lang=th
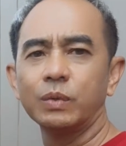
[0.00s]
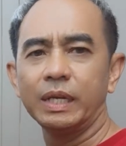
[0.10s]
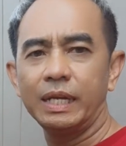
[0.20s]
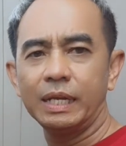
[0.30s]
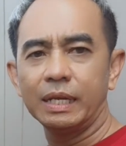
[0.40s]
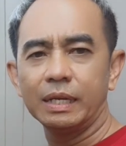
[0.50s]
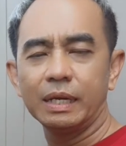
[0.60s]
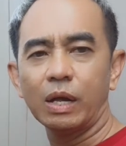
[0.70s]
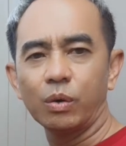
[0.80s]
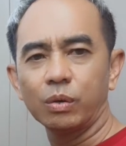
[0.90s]
วันนี้
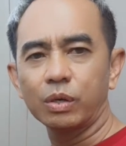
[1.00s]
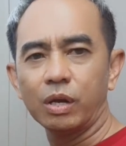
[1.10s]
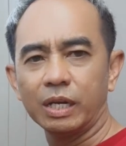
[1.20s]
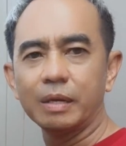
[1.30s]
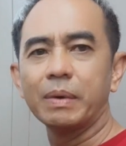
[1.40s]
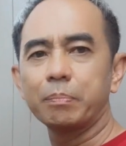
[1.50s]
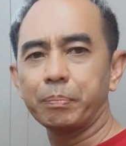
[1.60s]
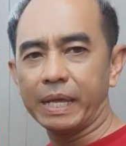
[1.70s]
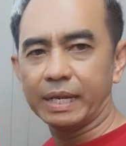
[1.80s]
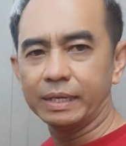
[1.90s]
เราก็เลยมา
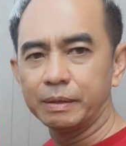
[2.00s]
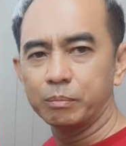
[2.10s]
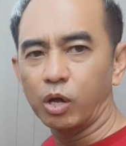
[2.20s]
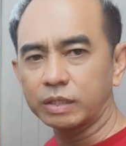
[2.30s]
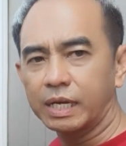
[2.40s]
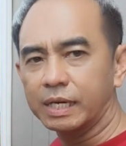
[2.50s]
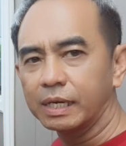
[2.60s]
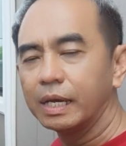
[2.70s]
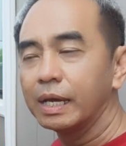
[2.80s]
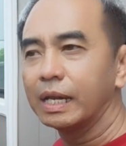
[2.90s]
เปลี่ยนมอเตอร์
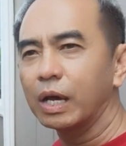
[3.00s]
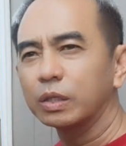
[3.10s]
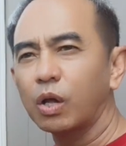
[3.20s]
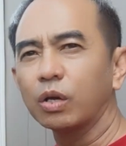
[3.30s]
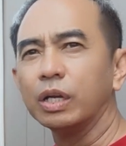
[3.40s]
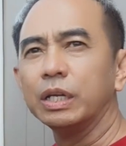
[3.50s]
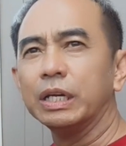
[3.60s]
แล้วก็ต้อง